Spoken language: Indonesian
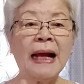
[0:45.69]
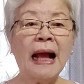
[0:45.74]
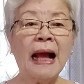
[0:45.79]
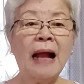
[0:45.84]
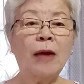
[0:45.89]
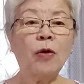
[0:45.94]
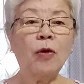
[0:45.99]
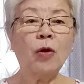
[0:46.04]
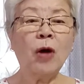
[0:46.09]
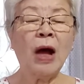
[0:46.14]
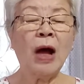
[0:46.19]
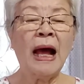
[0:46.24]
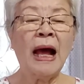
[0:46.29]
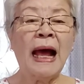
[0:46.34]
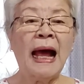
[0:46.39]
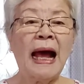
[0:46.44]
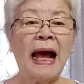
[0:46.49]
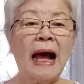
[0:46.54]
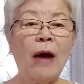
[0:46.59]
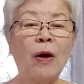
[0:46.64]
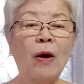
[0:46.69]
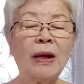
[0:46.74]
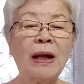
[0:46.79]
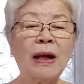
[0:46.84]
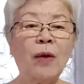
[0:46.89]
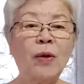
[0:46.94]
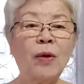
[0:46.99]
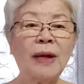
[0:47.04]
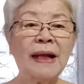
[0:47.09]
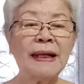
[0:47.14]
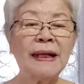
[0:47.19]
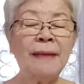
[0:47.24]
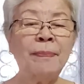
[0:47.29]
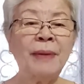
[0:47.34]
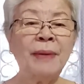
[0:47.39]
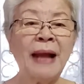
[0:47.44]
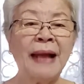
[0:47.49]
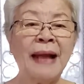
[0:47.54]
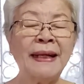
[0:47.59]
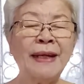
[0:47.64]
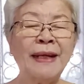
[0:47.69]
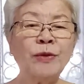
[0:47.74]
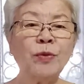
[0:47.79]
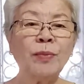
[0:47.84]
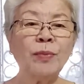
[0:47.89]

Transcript: kalau orang-orang Ibrani